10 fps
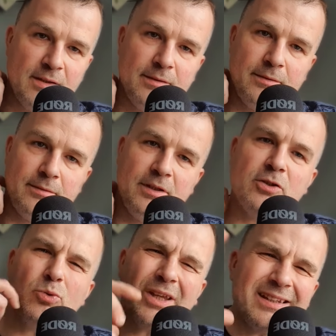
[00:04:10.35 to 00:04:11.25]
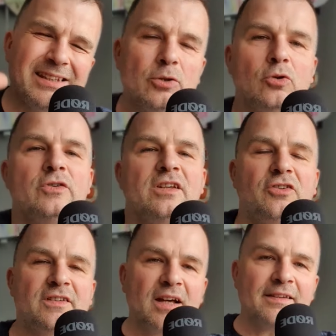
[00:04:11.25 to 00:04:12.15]
Yy, I tutaj nie do końca
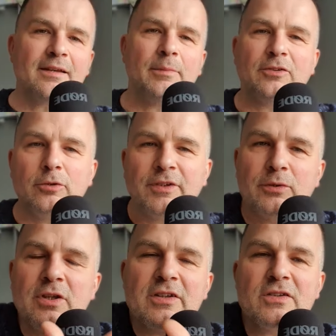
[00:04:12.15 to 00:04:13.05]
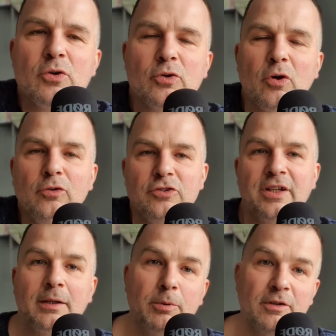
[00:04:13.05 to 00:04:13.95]
się zgadzam, aczkolwiek tu nie, jest, nie o to chodzi,
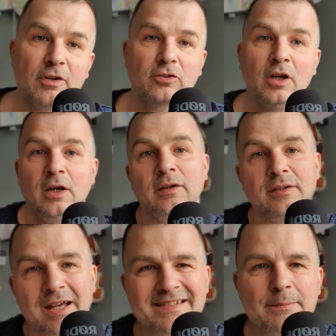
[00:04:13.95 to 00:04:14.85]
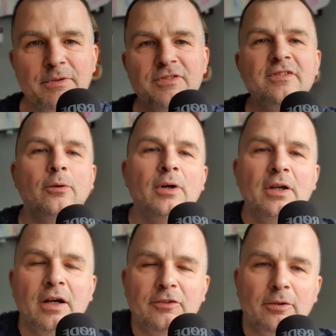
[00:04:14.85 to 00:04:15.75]
tak? ponieważ Jacek by widział,
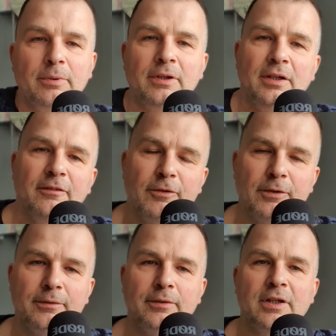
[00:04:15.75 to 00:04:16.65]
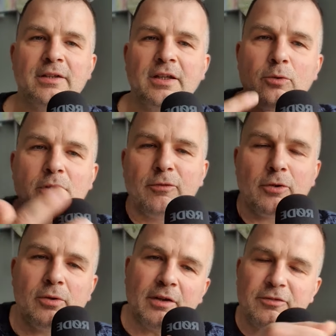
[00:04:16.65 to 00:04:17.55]
ażeby yy, ten, ten drugi
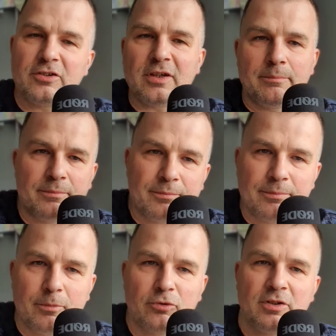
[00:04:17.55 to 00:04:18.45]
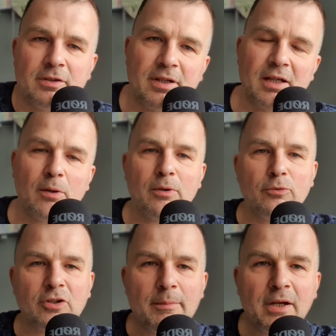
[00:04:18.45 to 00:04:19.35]
fotograf gdzieś tam może nagrał
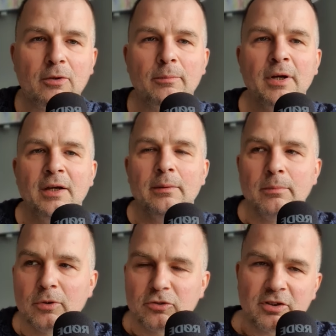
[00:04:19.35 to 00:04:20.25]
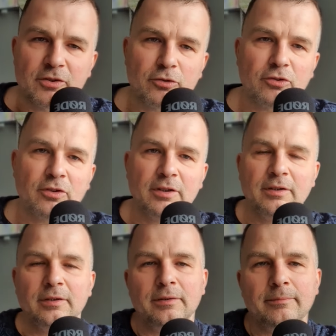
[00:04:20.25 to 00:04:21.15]
jakąś kamerką, może coś
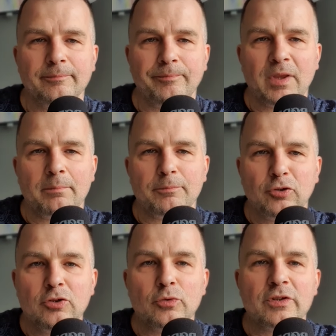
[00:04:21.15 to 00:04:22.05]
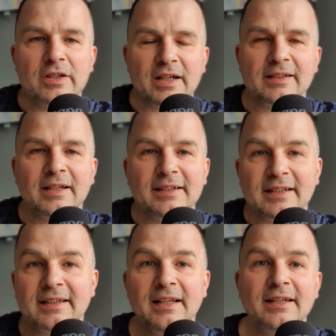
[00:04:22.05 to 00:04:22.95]
yy, przyniósł i tak dalej, i
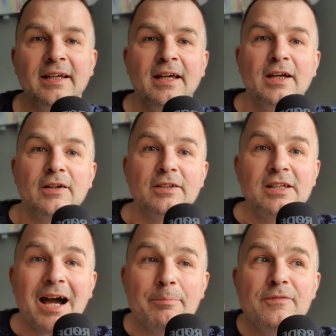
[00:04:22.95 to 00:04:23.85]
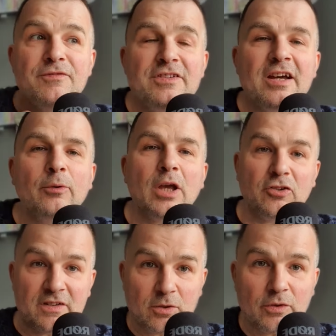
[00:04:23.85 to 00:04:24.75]
tak dalej. Ja bym widział, ja
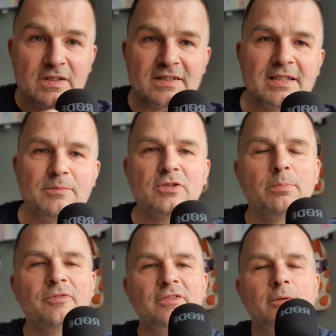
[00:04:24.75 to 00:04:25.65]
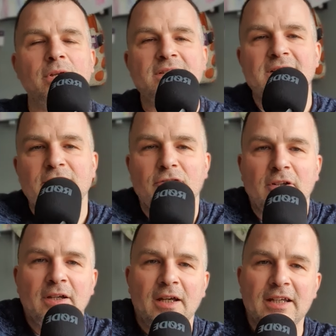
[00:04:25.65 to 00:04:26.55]
się zgodzę z tym, co powiedział Jacek,
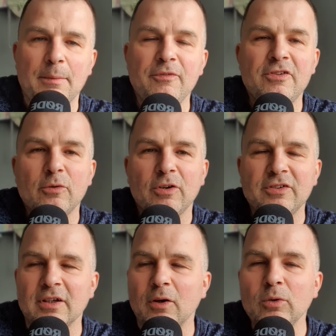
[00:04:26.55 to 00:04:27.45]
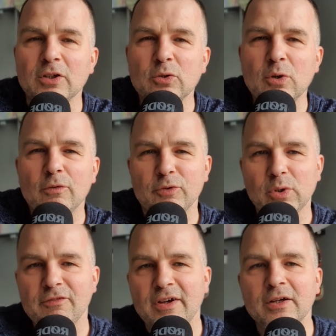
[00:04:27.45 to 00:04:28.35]
że ja bym widział właśnie rolę drugiego
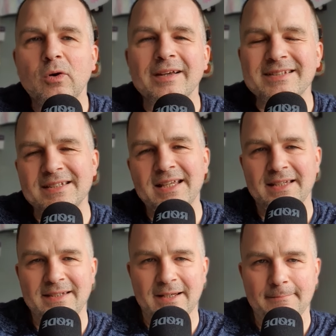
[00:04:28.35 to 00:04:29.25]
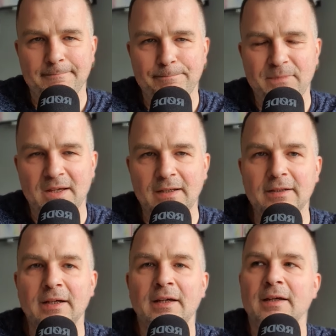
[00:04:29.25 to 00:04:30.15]
fotografa jako asystenta. Tak?